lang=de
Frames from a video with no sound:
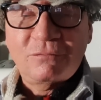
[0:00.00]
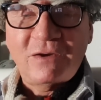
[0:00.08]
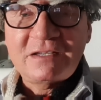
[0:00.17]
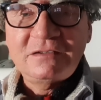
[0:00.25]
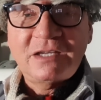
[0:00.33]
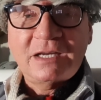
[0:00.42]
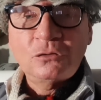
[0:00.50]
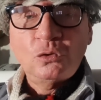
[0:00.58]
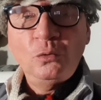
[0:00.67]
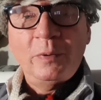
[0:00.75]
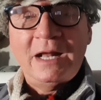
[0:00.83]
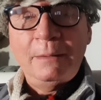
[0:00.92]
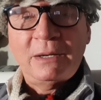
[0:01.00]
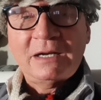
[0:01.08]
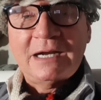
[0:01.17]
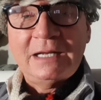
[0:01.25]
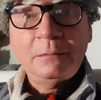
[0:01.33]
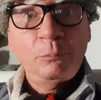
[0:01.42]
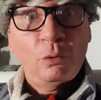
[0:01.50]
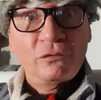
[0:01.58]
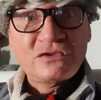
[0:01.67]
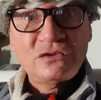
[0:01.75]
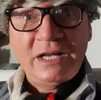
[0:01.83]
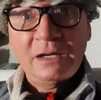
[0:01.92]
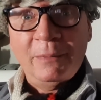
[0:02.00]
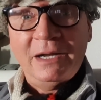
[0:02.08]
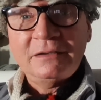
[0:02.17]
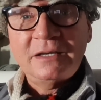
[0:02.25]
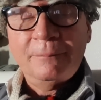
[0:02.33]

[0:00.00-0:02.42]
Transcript: flächendeckend überall Plakate professionell gemacht.